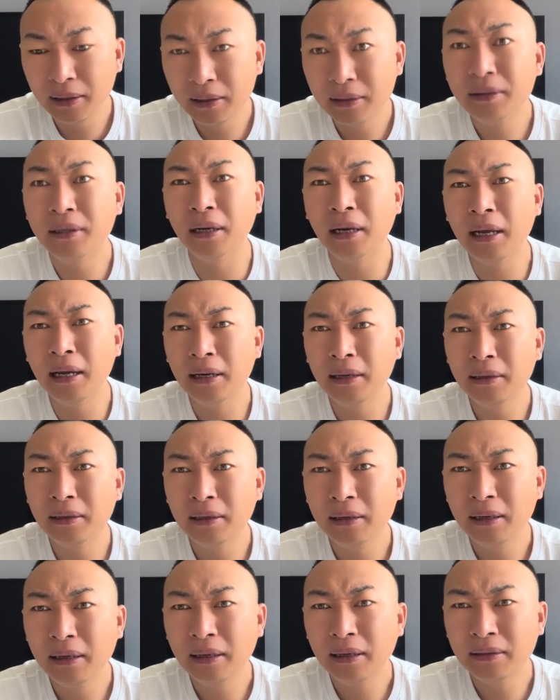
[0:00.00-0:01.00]
行了，
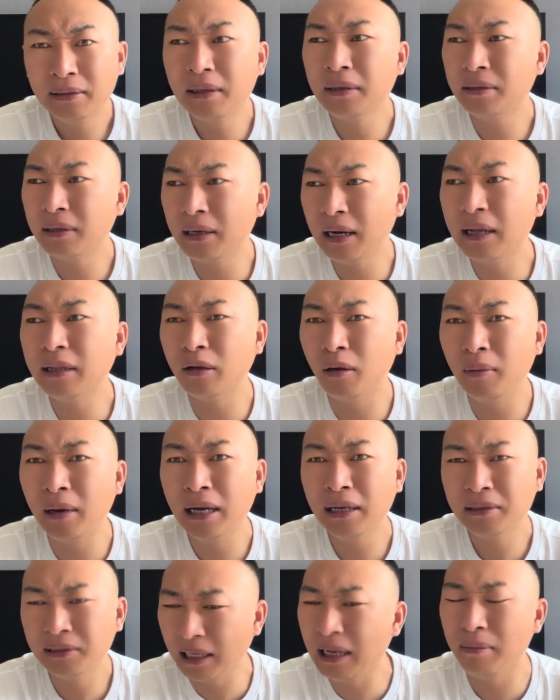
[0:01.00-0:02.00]
这事拉倒
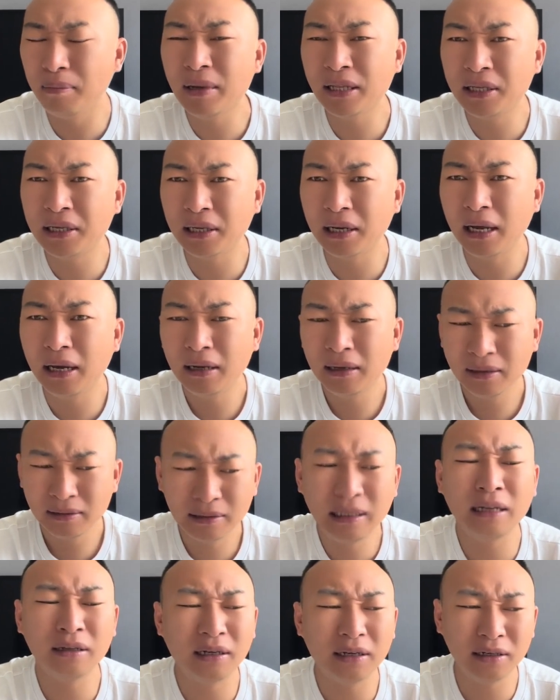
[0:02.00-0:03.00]
吧，再也别提了。
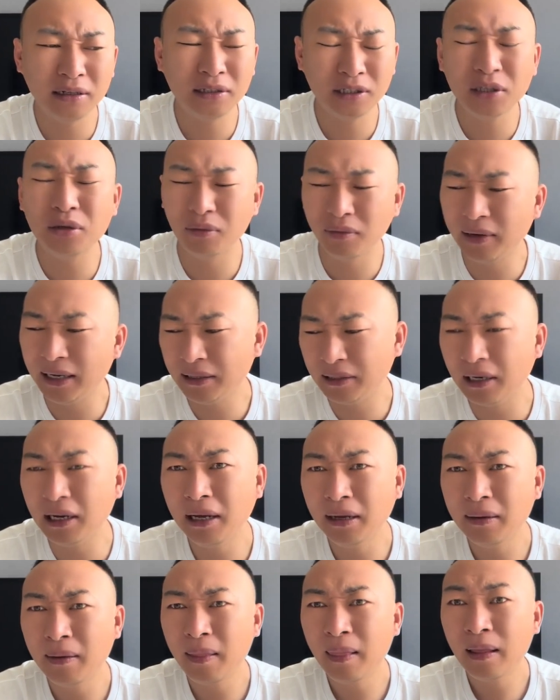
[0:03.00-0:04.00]
咱搁这吃口饭得了。
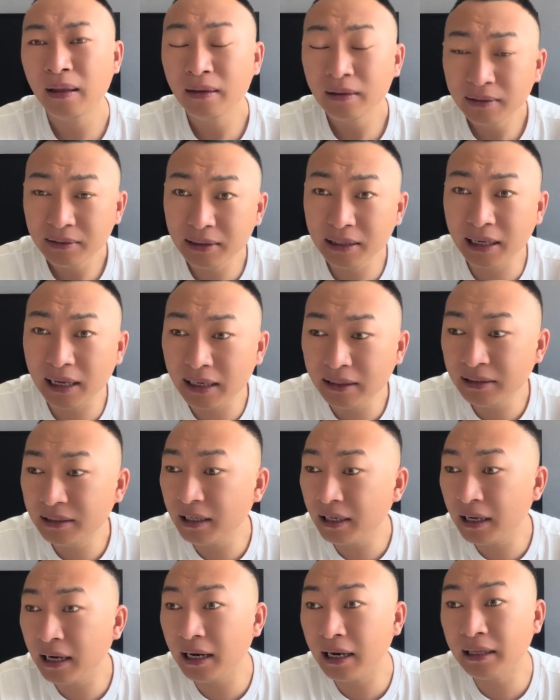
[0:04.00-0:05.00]
你看，
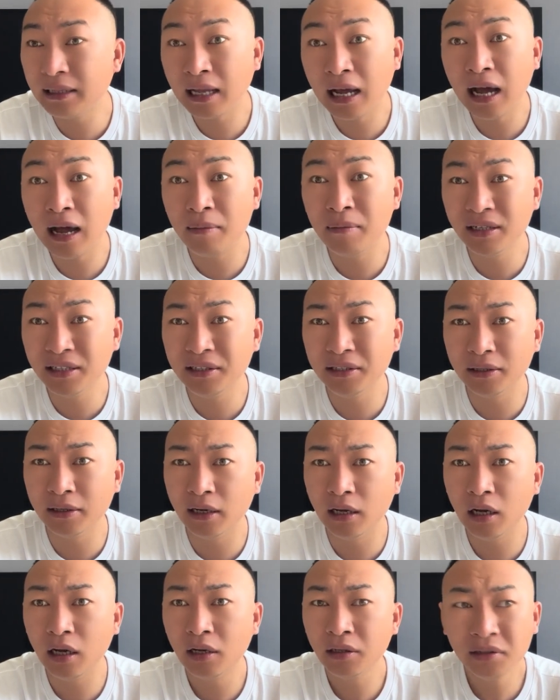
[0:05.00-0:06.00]
接下来他们几
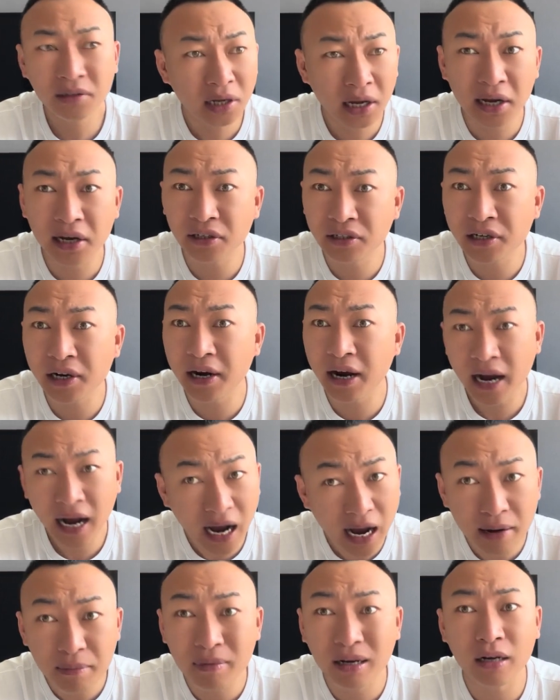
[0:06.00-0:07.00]
个这个事儿
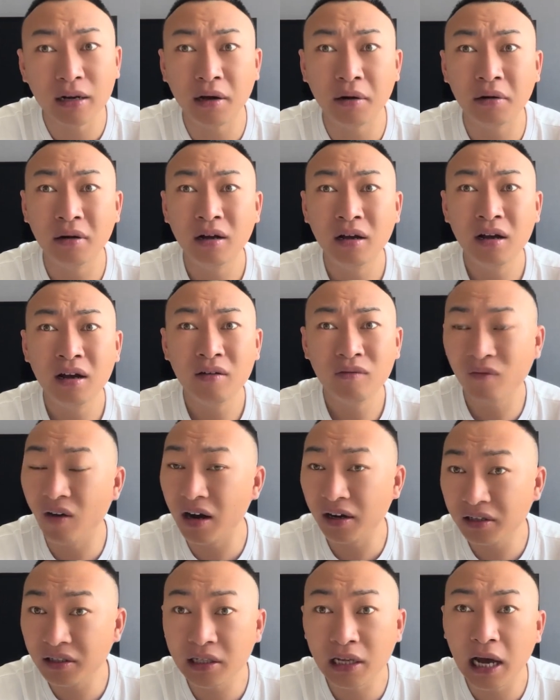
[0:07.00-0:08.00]
还没了，
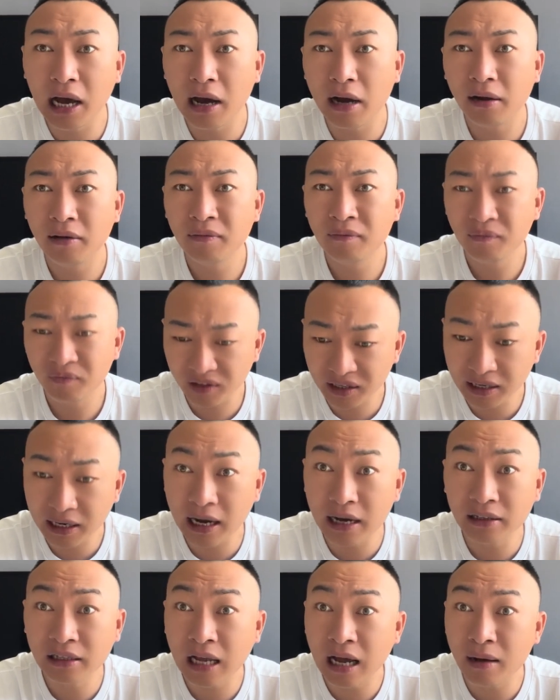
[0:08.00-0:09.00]
往下你
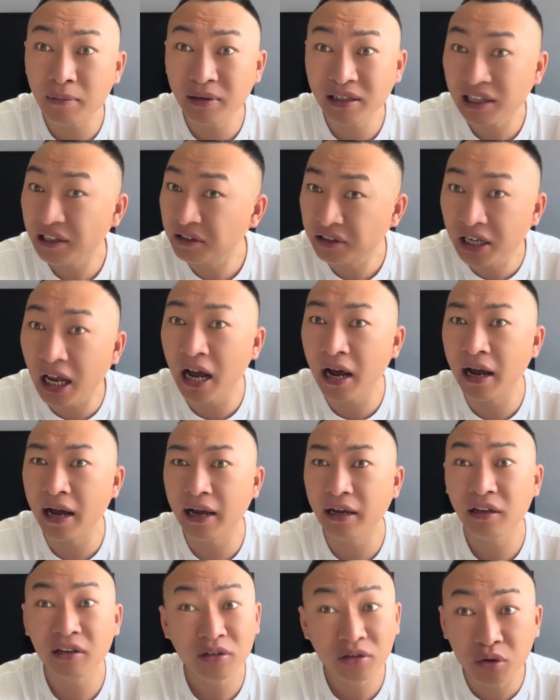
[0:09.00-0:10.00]
看，他们在上
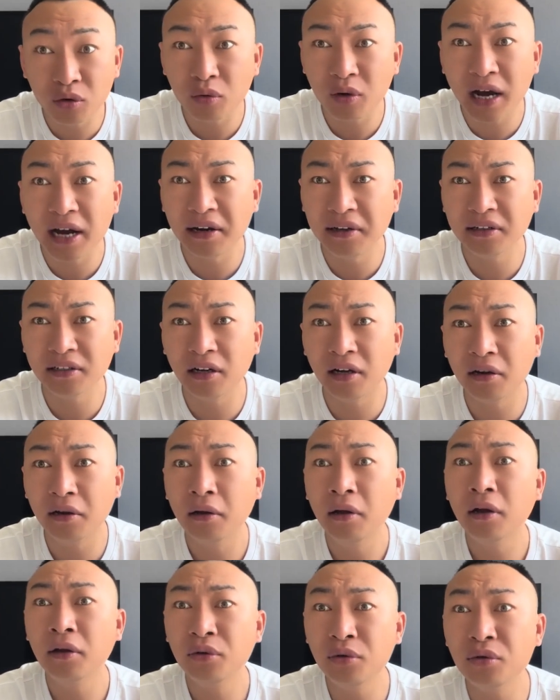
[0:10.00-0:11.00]
海又干了一仗。
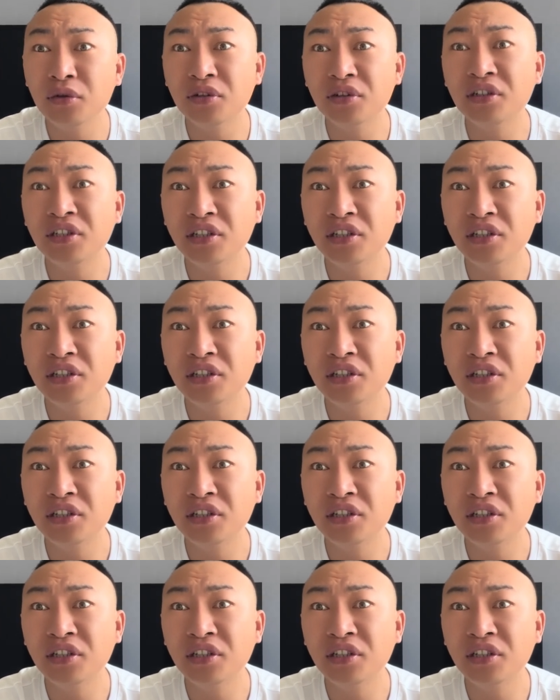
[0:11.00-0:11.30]
预知